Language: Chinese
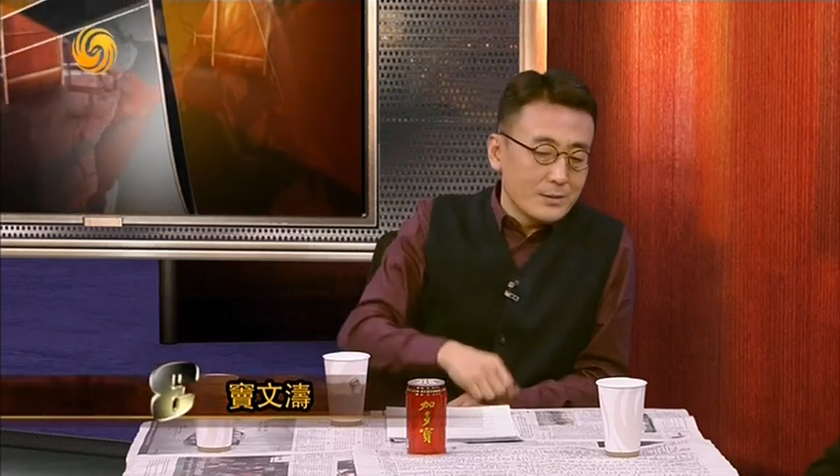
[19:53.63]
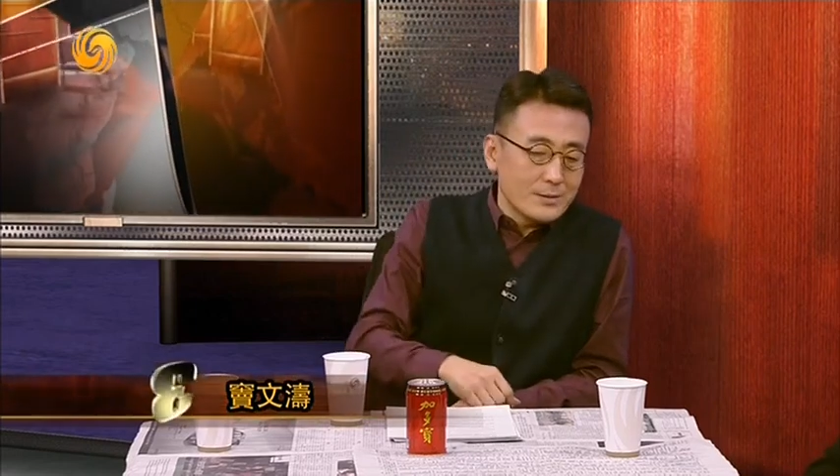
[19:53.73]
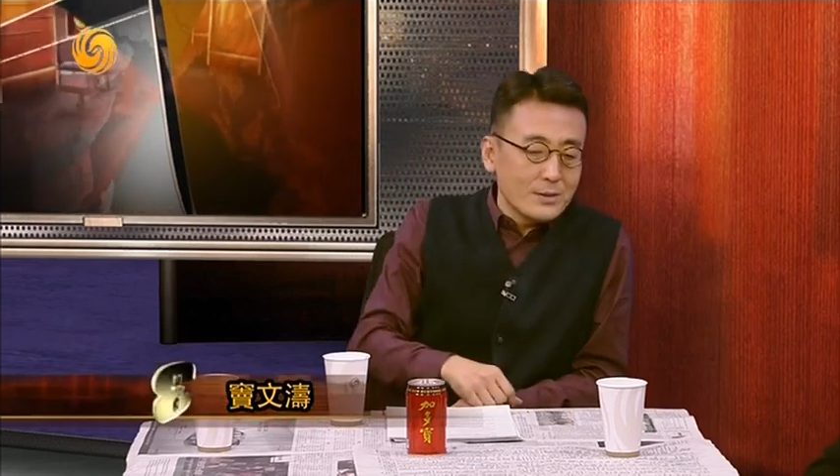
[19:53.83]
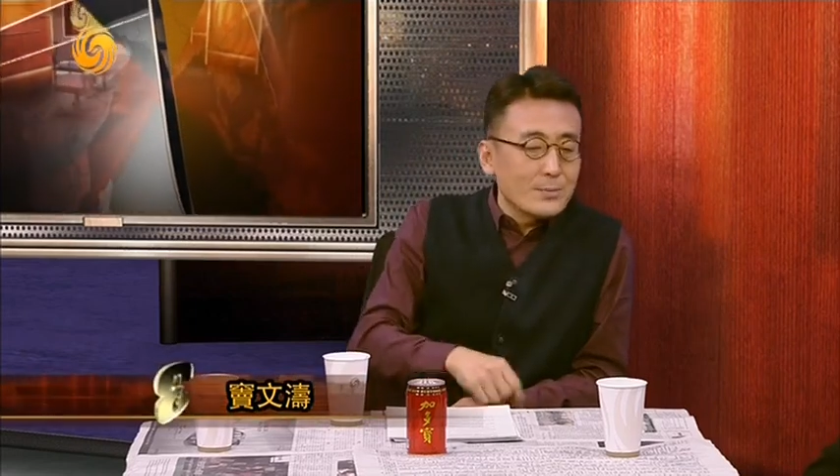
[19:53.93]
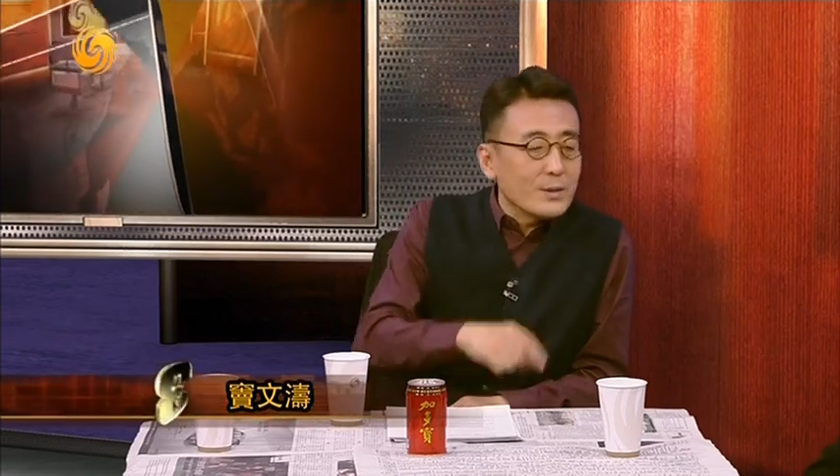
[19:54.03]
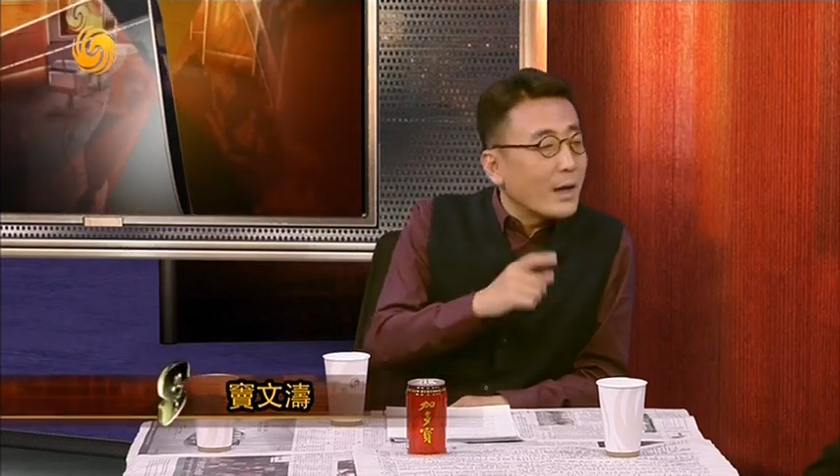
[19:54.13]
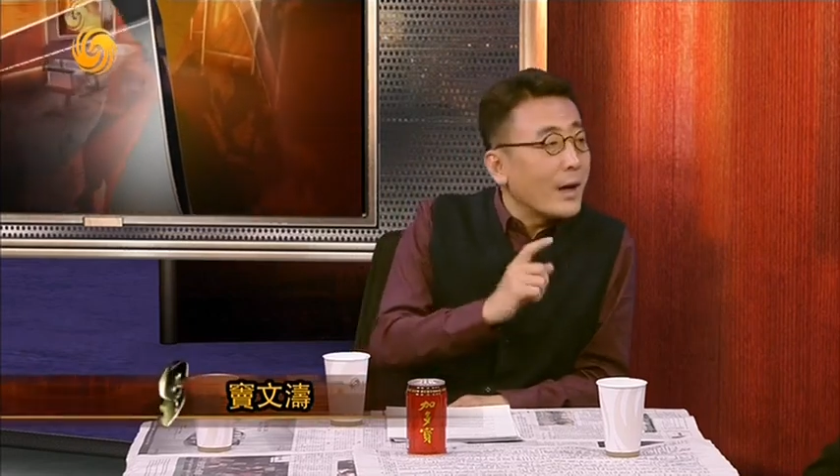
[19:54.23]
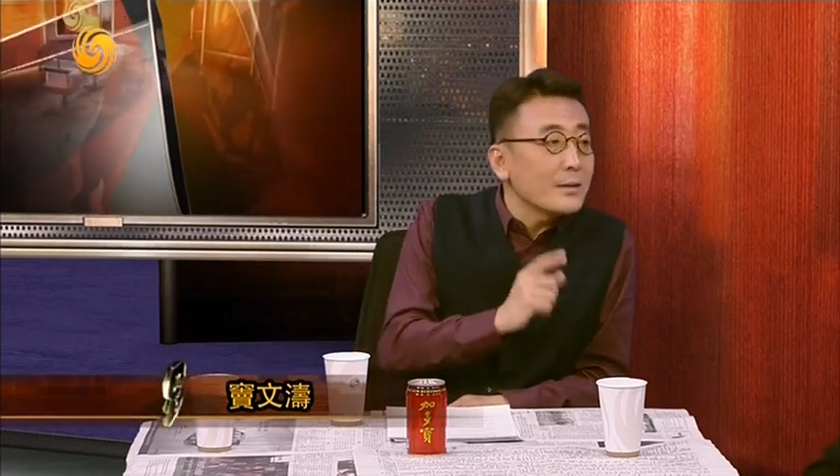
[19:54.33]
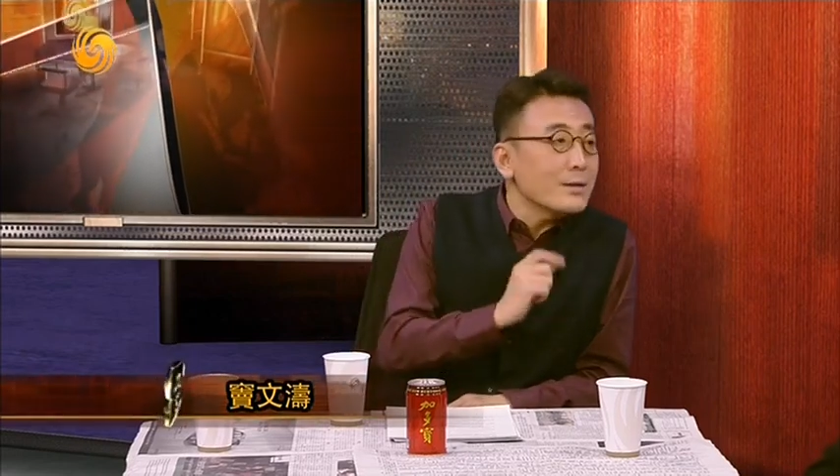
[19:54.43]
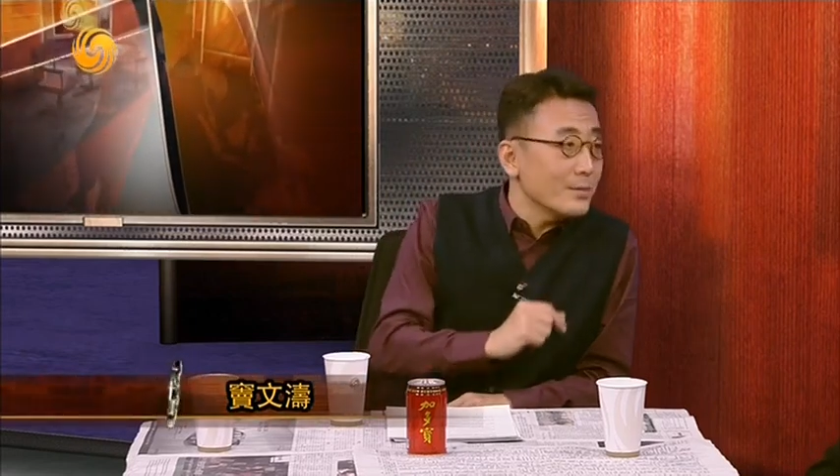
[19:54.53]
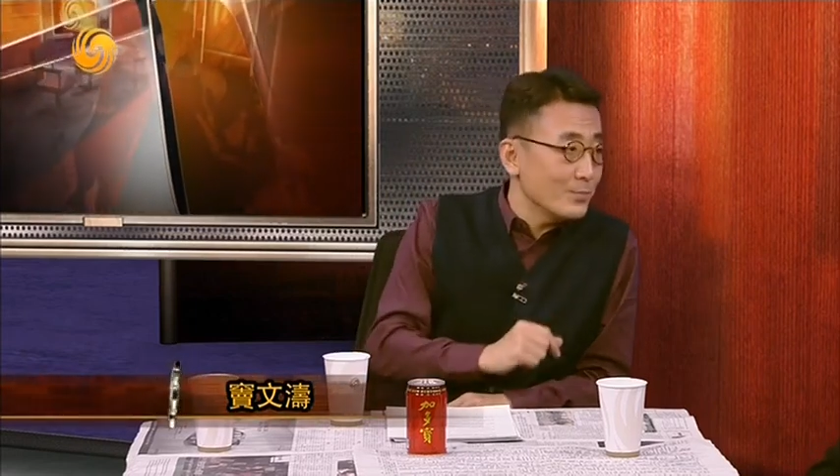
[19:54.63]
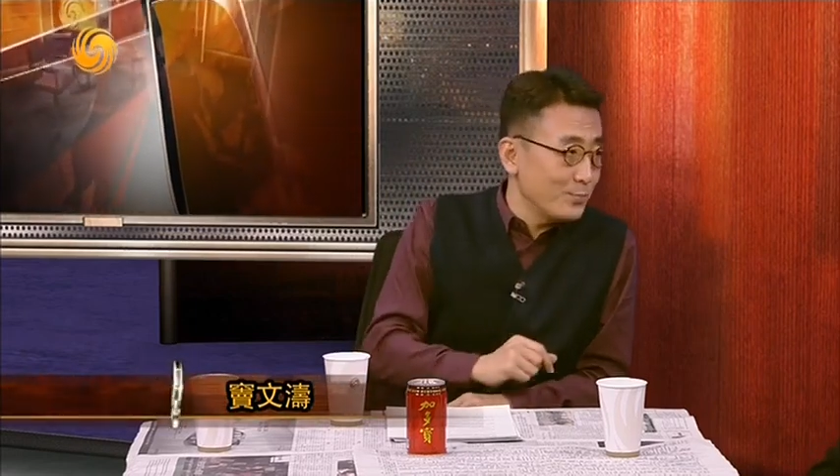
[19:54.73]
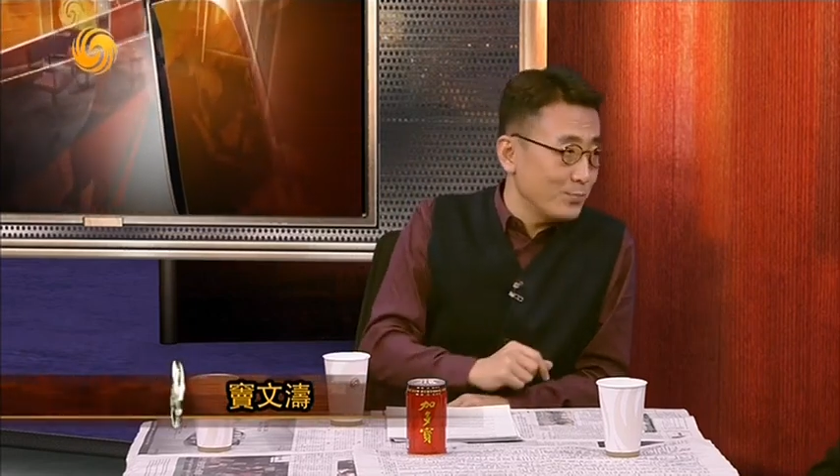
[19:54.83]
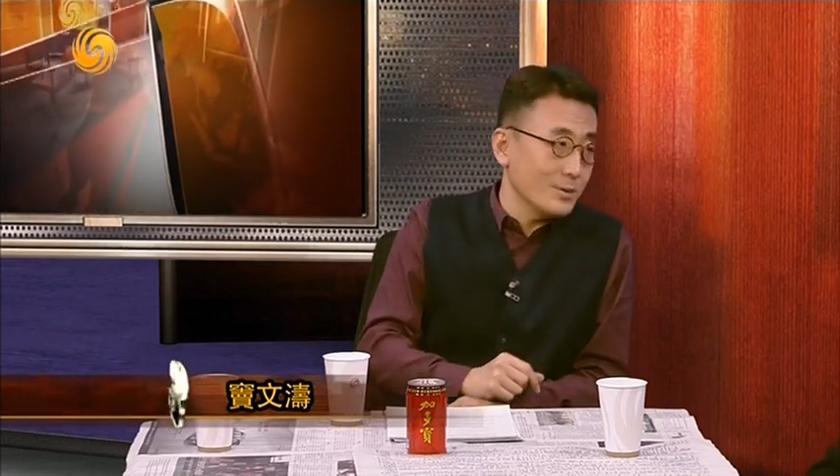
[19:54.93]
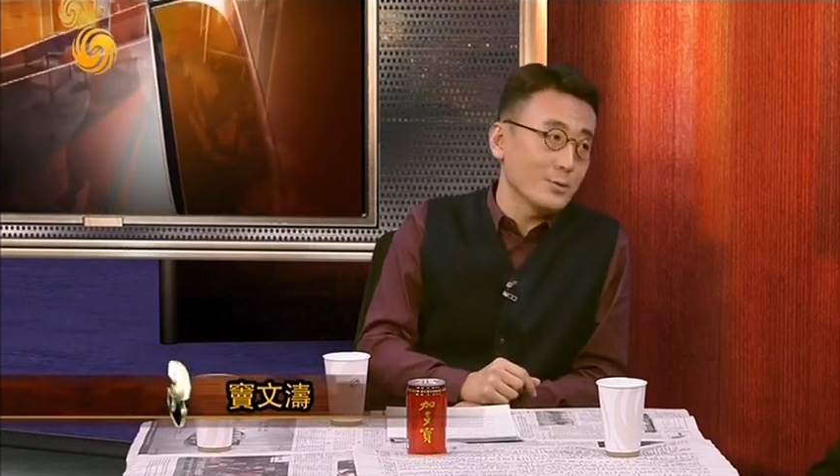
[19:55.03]
你们男的
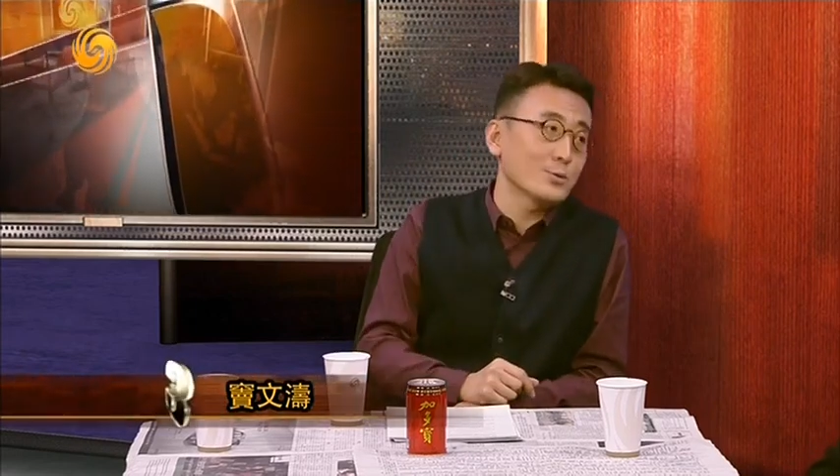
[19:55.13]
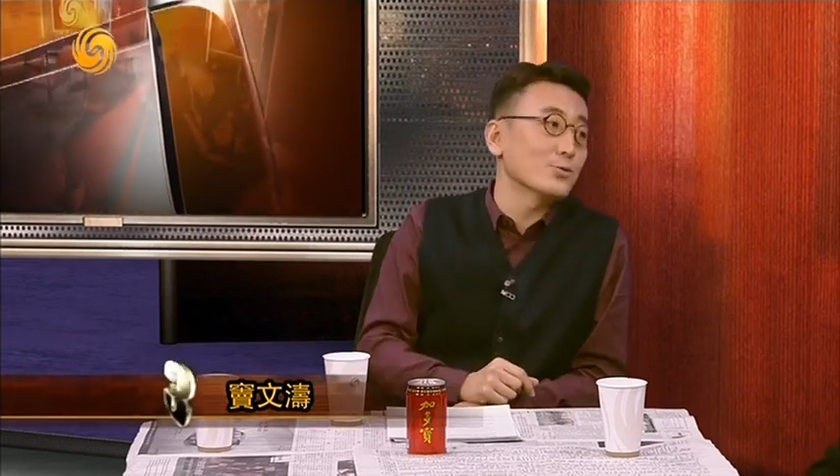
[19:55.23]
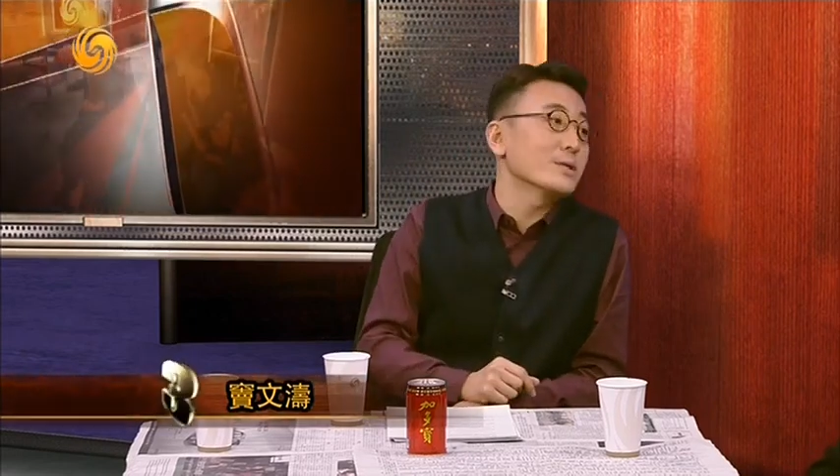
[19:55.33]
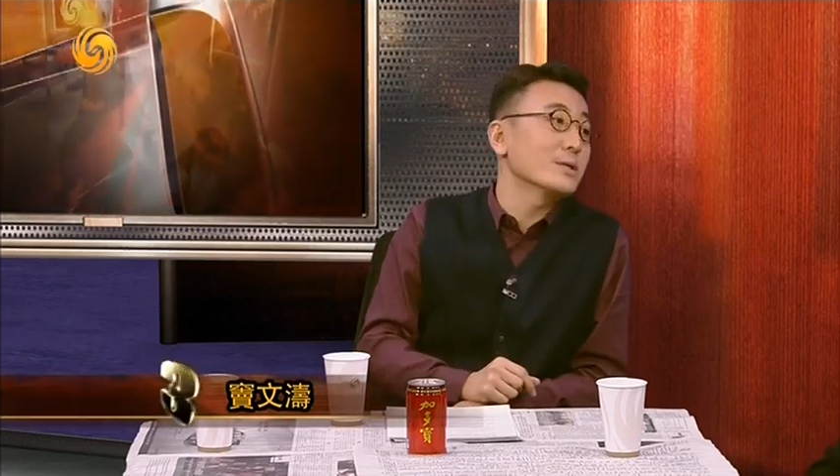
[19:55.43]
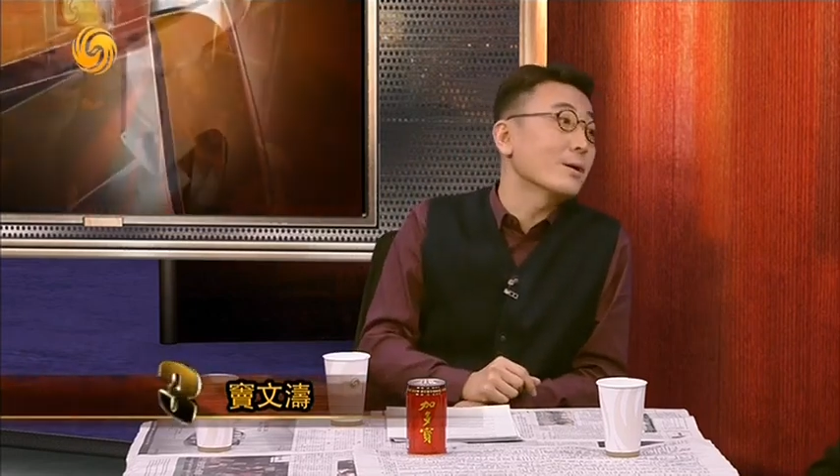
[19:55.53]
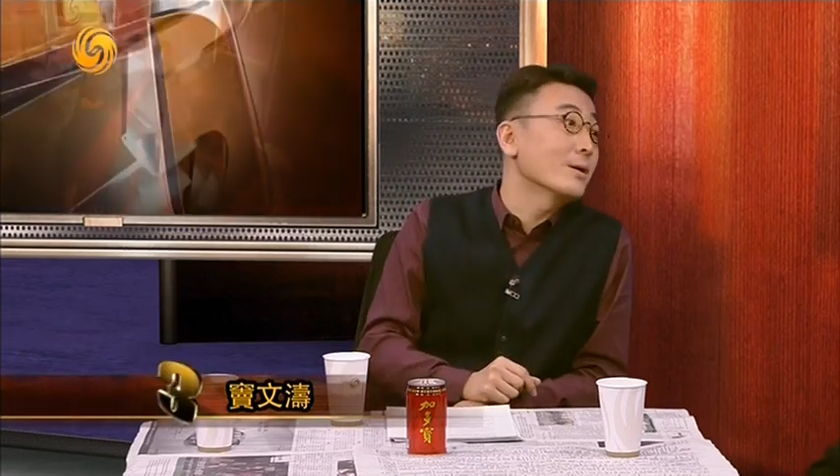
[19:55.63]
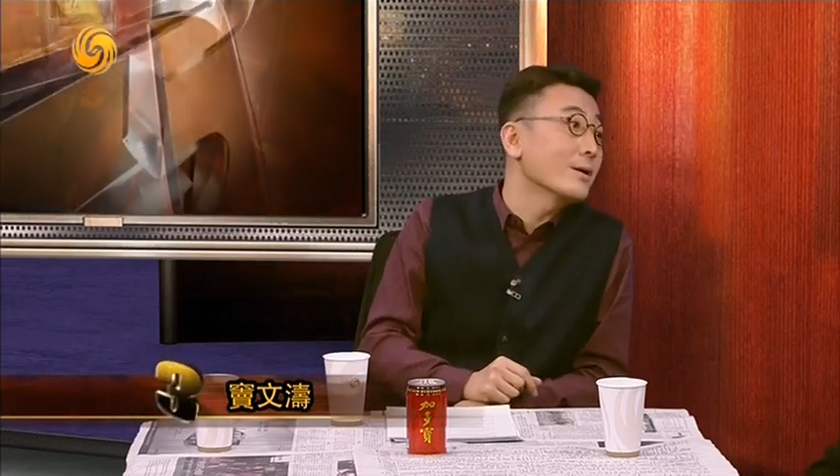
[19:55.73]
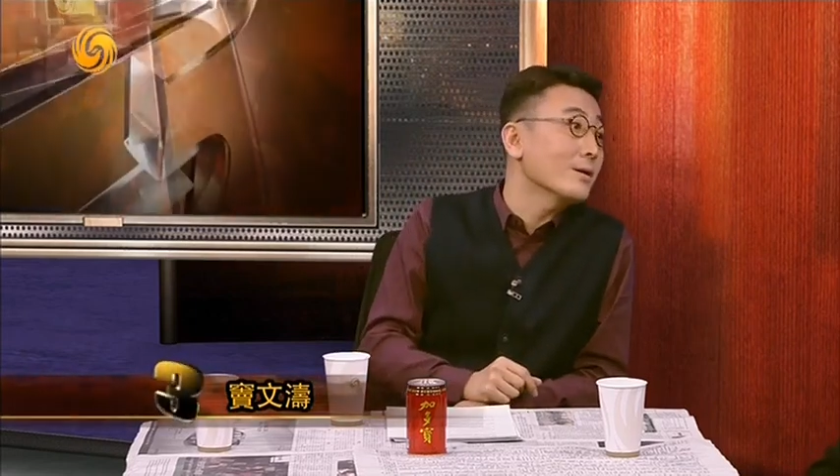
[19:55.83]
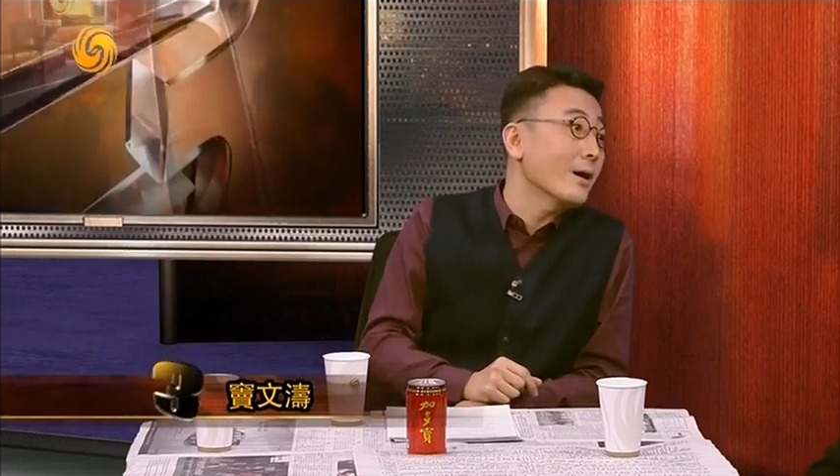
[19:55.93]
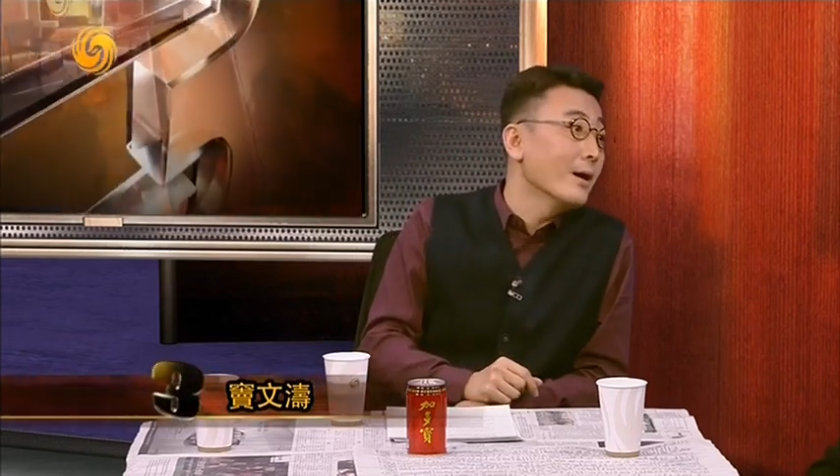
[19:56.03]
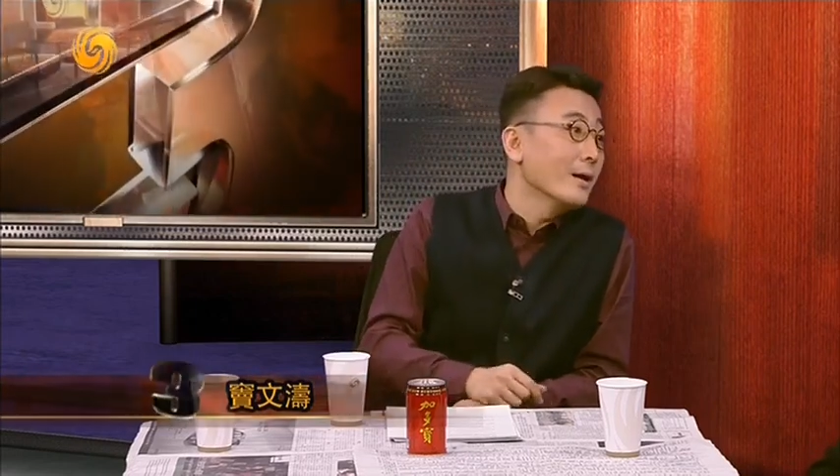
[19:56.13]
不能说这套嗑呢？